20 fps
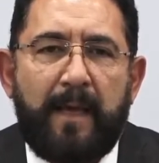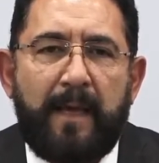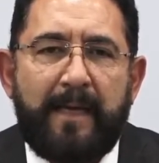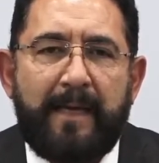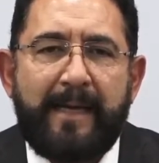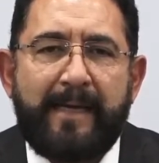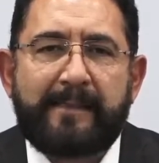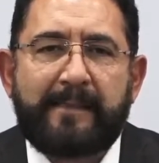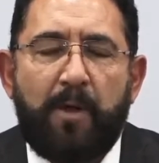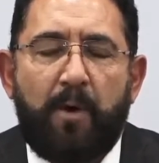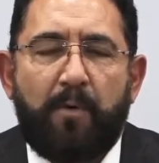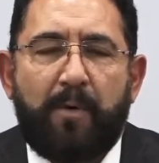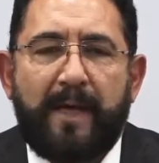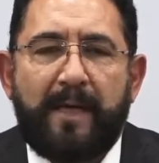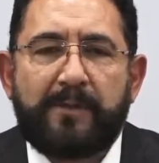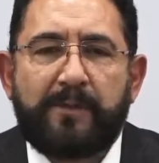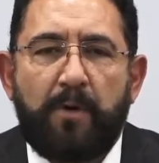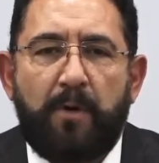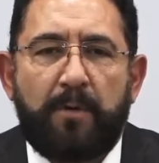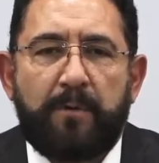En esta
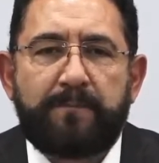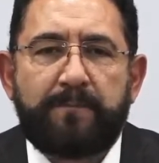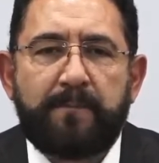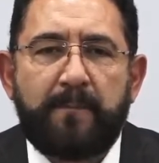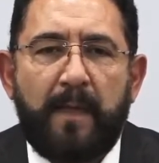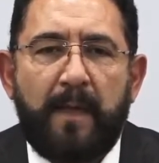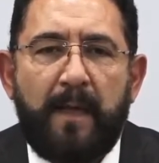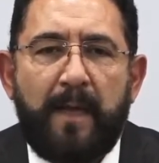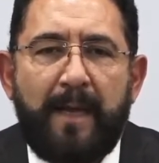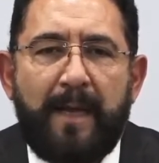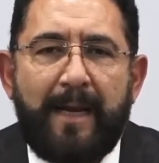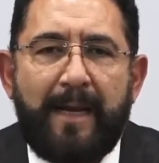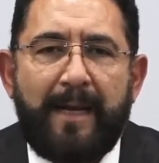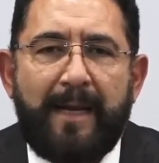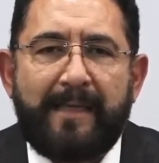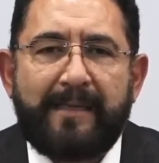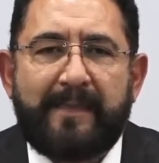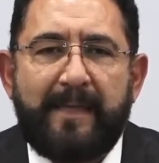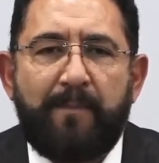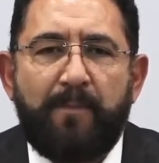ocasión,
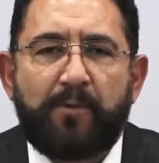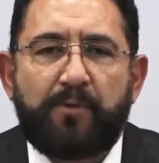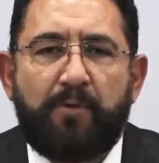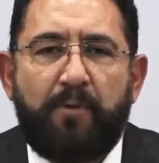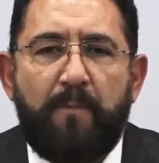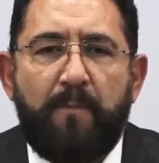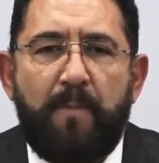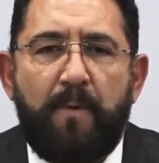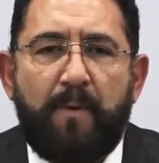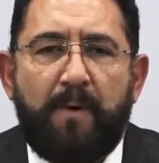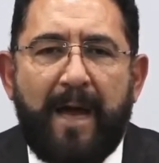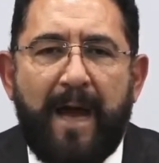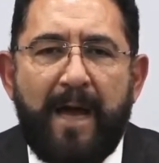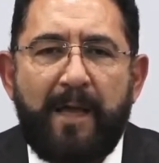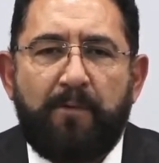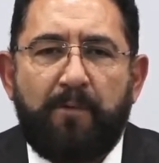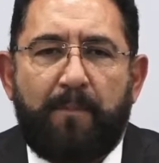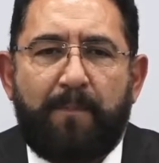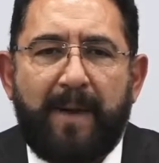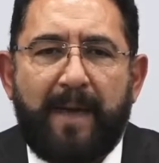les hemos
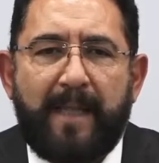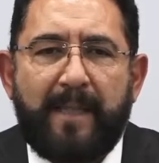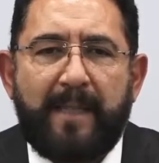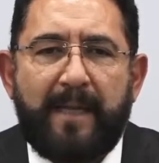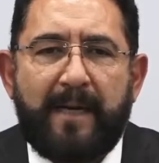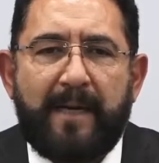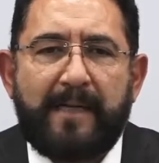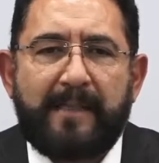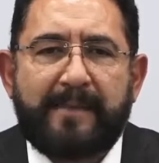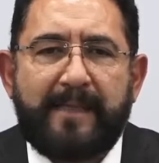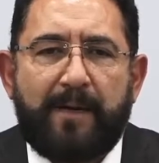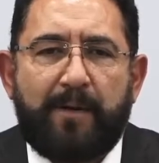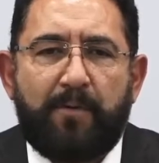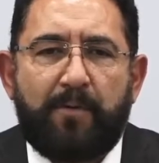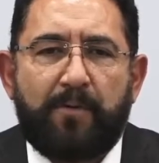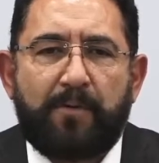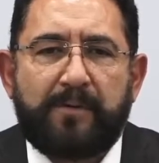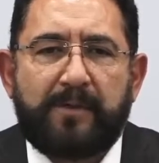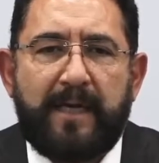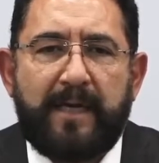convocado para darles a
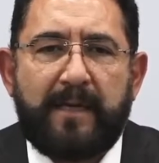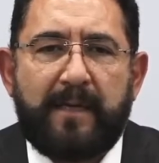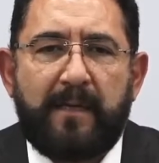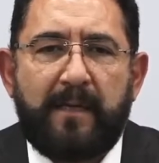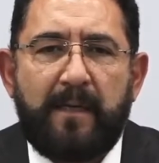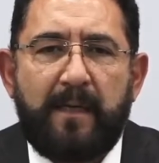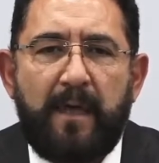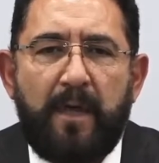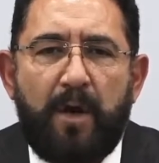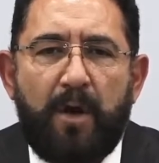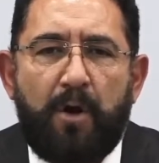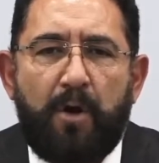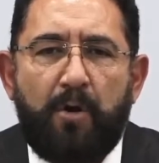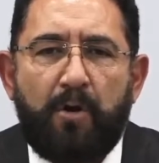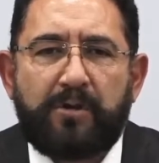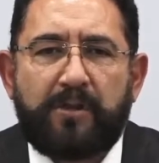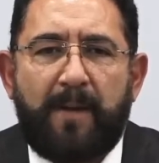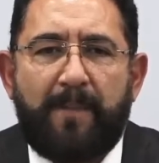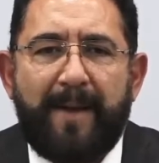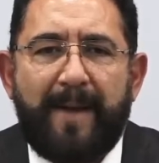conocer
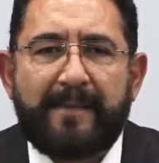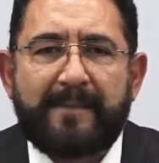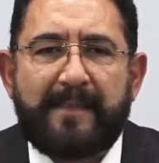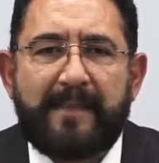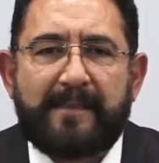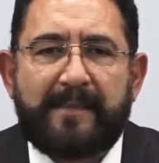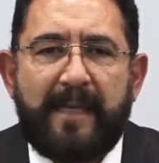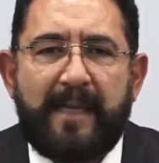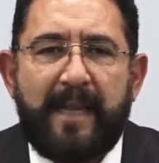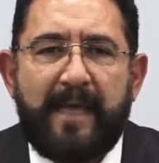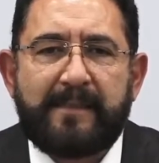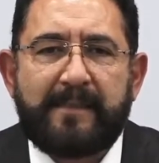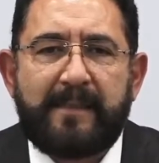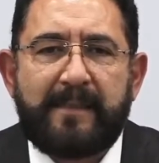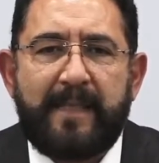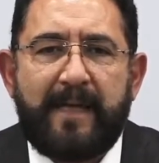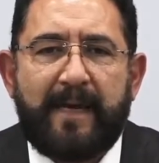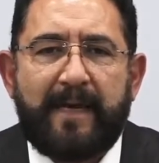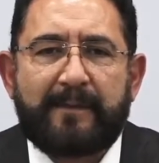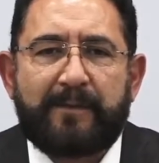los avances en las
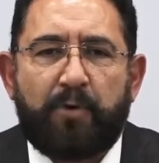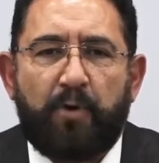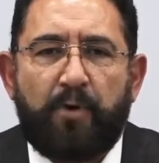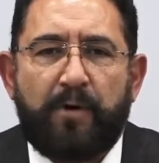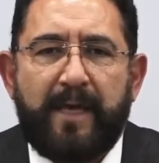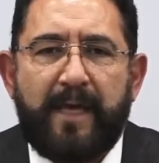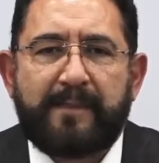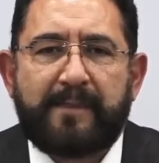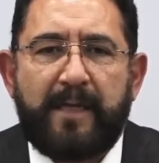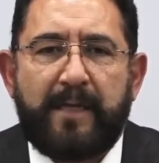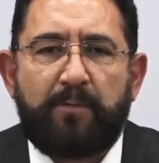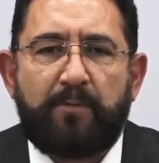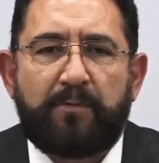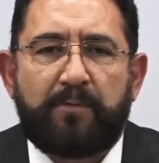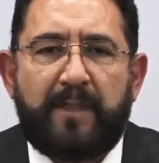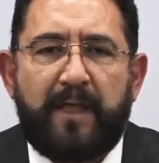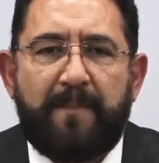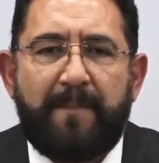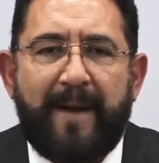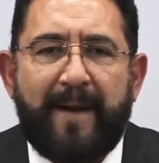indagatorias en
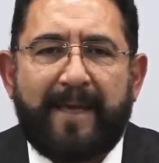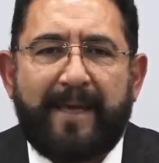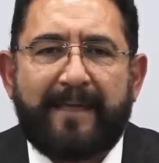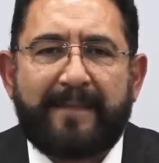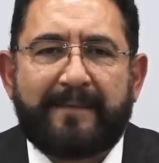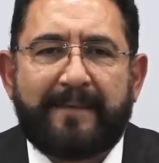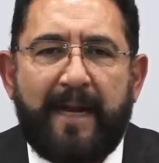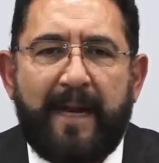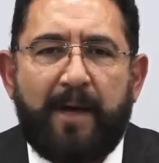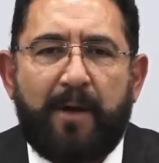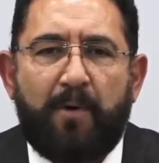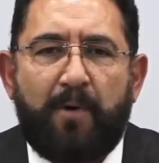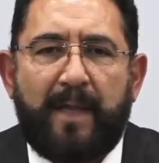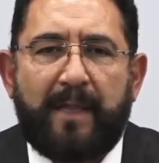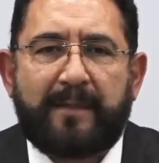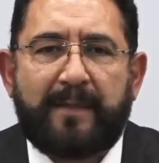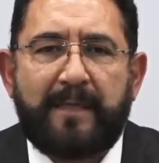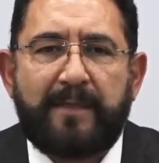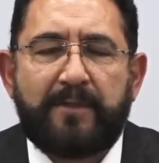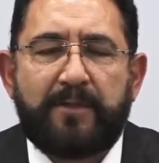un tema que atrajo la
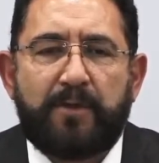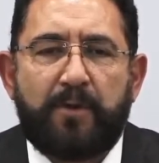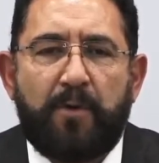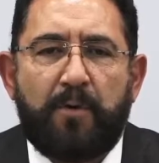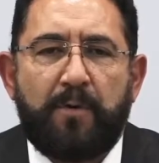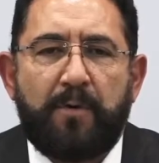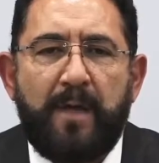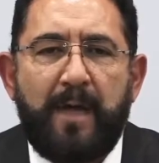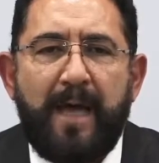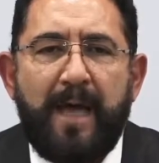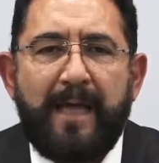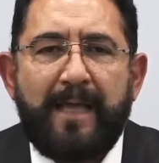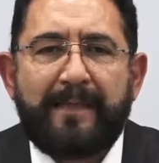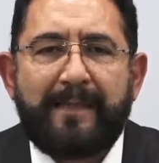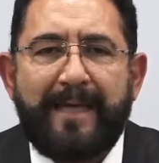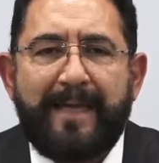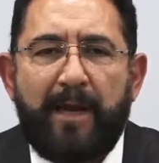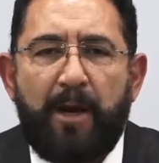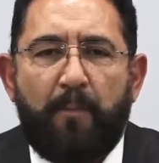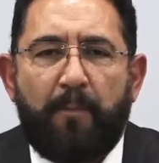atención
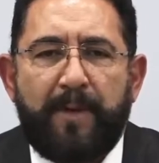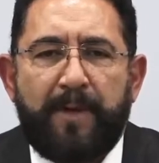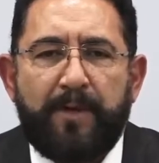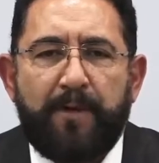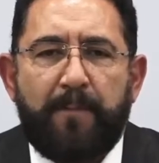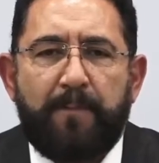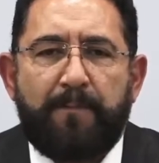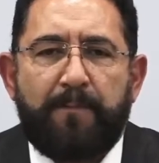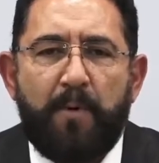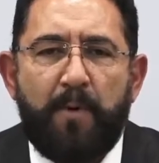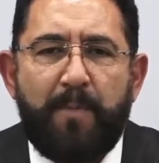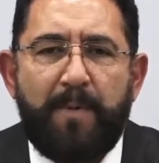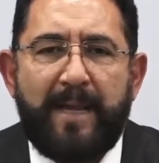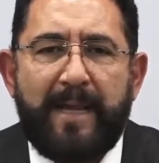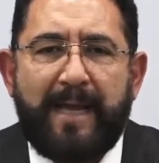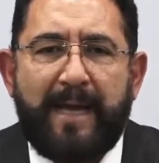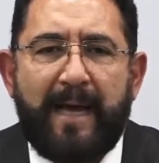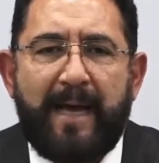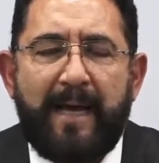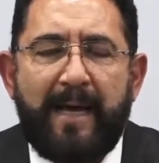de la opinión
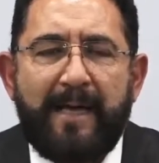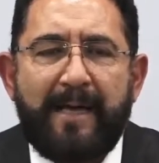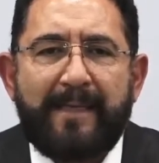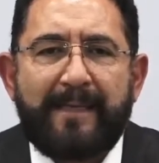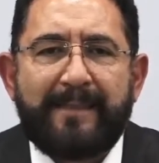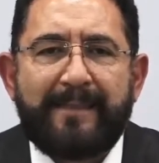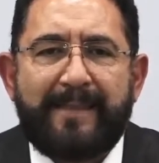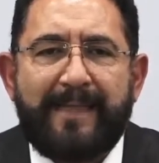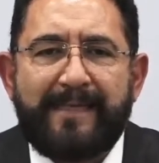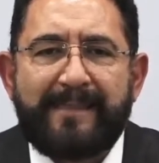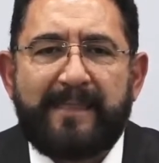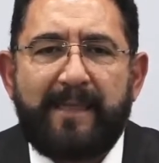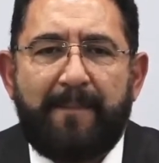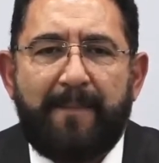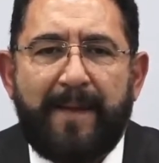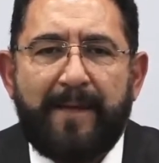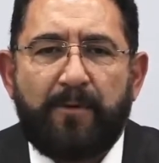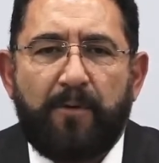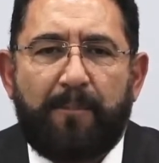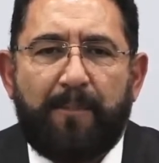pública desde
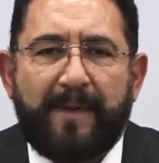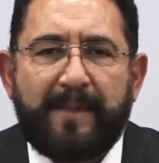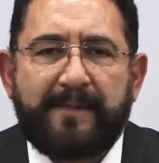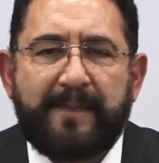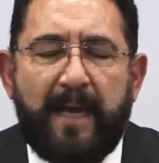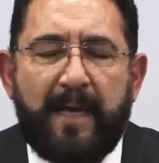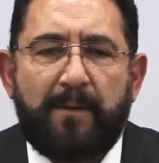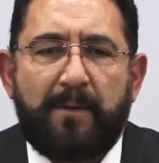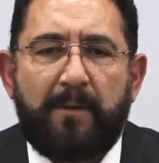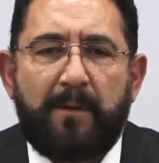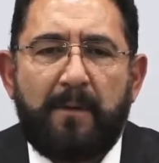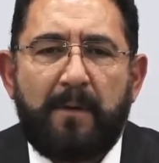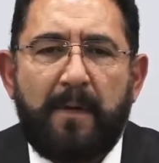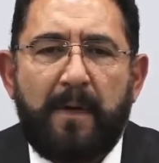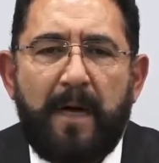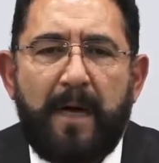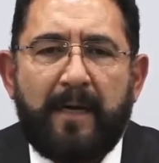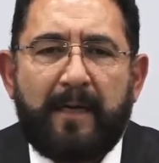mayo pasado,